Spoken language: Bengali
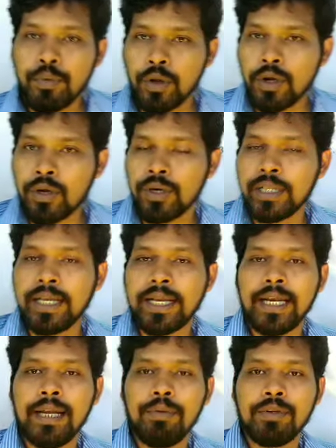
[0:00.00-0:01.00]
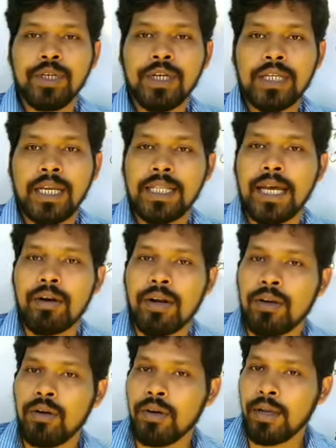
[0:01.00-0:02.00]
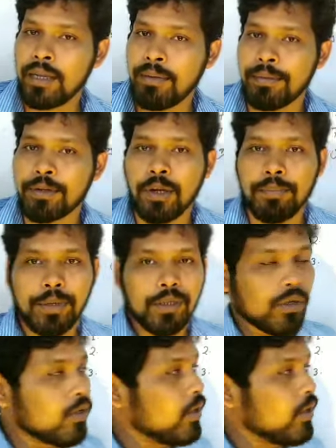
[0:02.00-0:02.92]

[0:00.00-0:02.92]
প্রয়োগ করে দেখে নেব যে সেই ধারণাগুলোকে কিভাবে সম্পৃক্ত